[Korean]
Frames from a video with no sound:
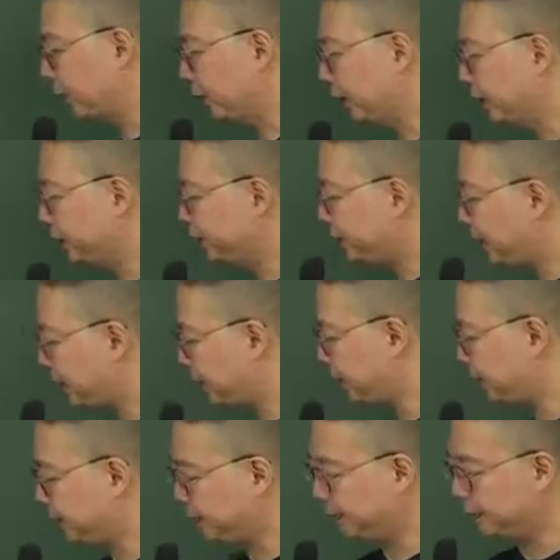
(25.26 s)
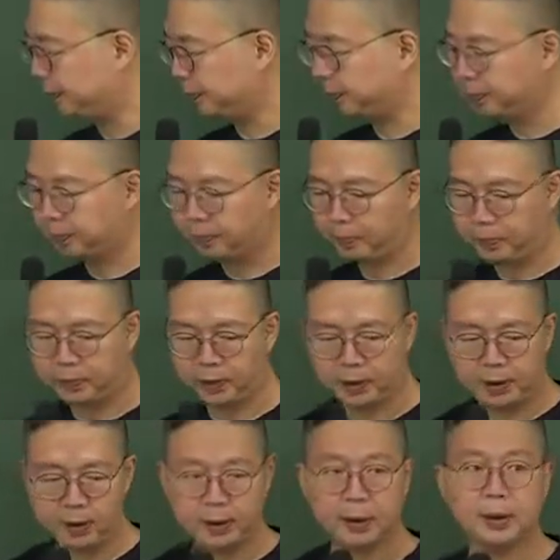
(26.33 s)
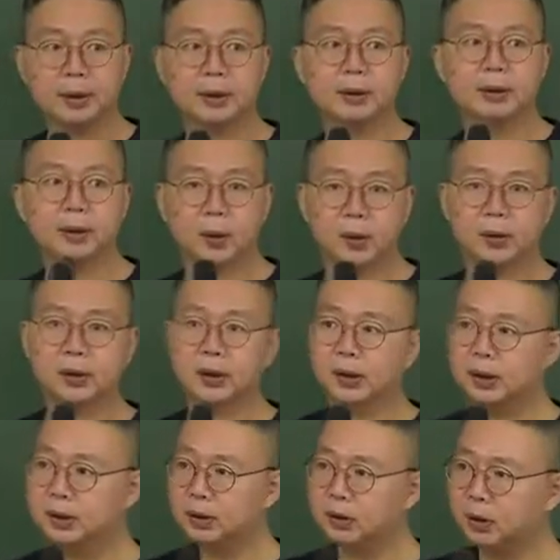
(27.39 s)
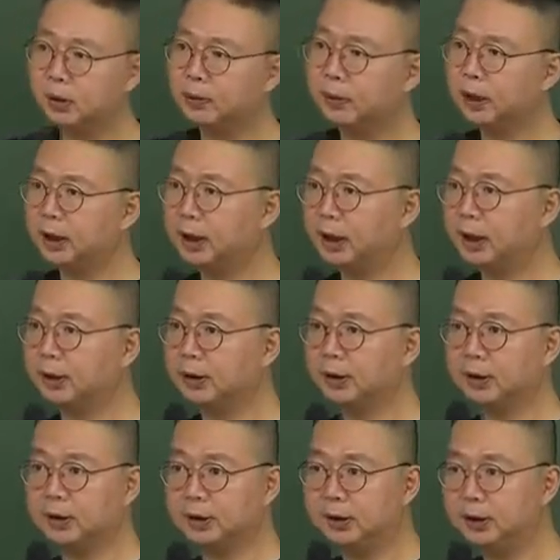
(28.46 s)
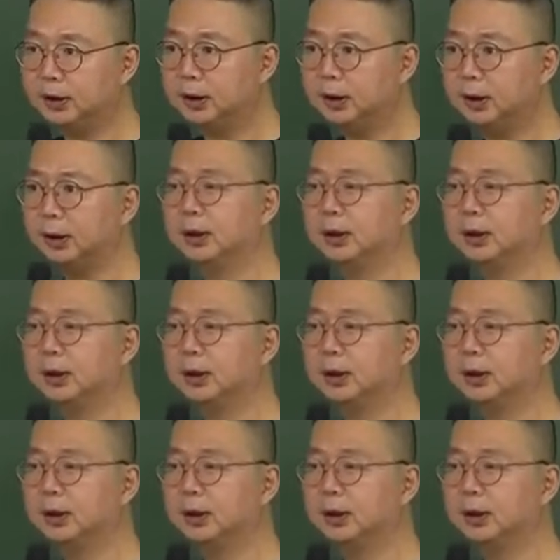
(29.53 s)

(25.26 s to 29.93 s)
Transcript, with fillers: 얘기했지만 그적적인 처분에 대해서는